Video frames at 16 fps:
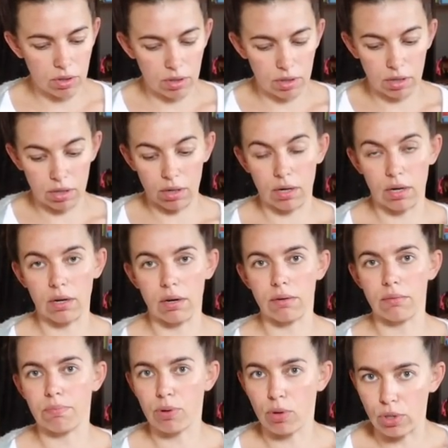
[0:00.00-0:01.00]

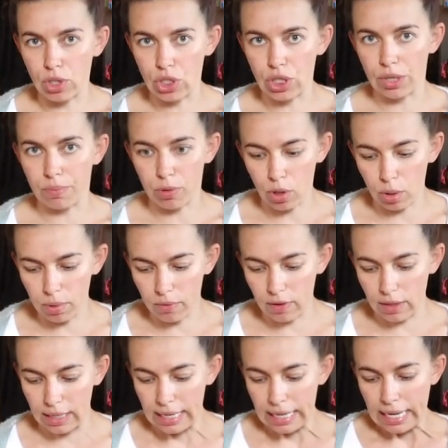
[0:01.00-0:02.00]
э, прочие
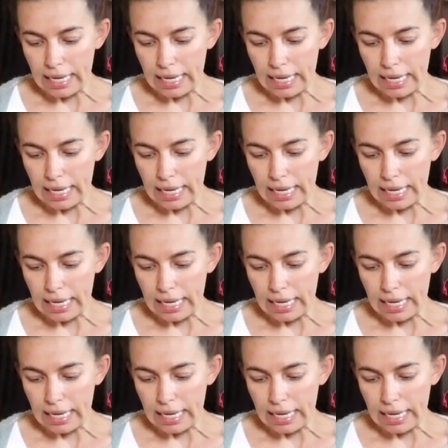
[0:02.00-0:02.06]
пробовала,